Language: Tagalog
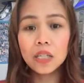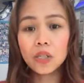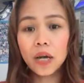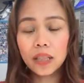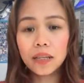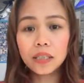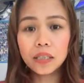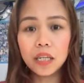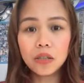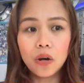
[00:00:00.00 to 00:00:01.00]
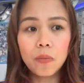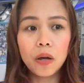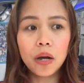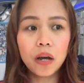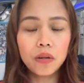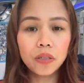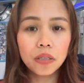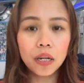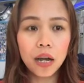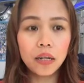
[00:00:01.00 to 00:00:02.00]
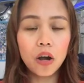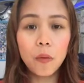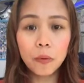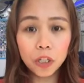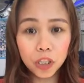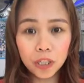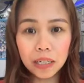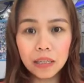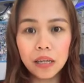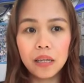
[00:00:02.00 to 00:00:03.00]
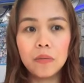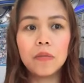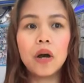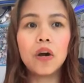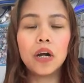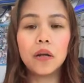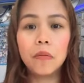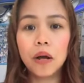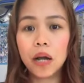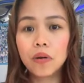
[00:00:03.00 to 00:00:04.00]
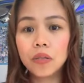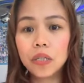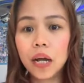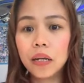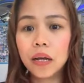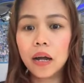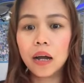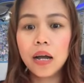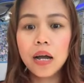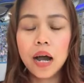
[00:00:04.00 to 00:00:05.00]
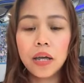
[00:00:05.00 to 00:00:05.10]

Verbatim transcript: So at least dito, magkakaroon ka ng opportunity or magkaroon ka na